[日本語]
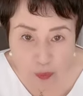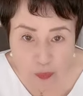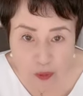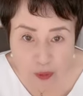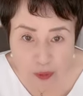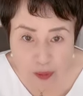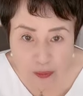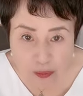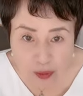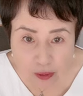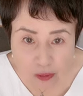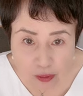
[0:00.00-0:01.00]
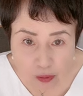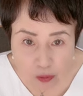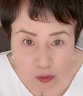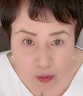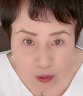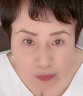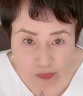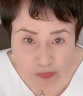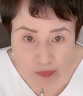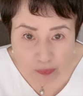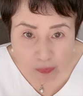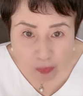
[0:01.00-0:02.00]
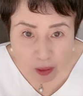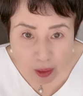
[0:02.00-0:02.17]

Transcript: お米がなくなるということは